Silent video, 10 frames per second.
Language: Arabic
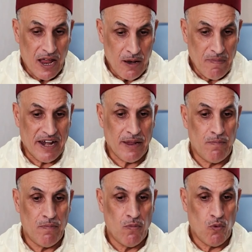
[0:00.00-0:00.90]
المغرب
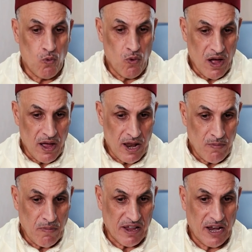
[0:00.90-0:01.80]

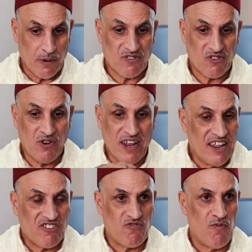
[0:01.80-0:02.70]
والمملكة العربية السعودية
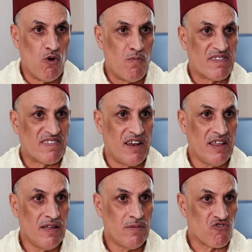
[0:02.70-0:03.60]
لا تجمعهم
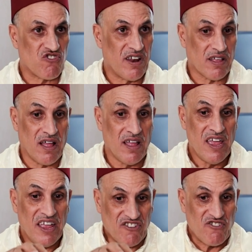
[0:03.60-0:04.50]
مصالح مشتركة
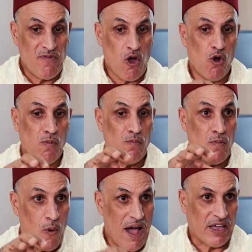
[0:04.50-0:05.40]
تجمعهم
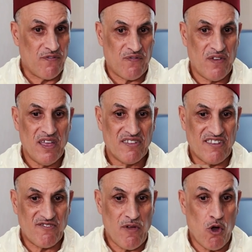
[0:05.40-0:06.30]
مواقف
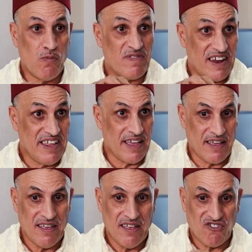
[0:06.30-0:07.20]
تجمعهم
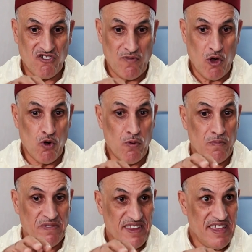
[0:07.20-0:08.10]
تاريخ
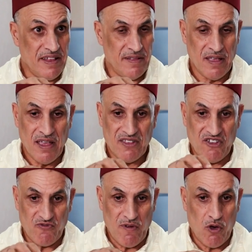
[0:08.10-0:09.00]
تجمعهم دين
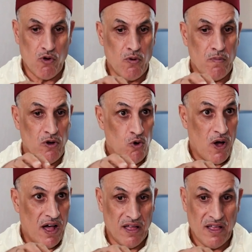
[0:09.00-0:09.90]
تجمعهم
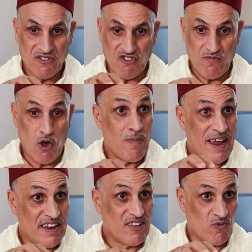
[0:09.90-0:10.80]
لغه تجمعهم
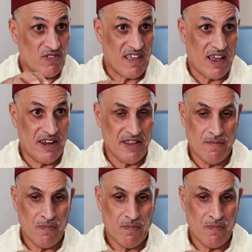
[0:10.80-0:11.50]
عادات وتقاليد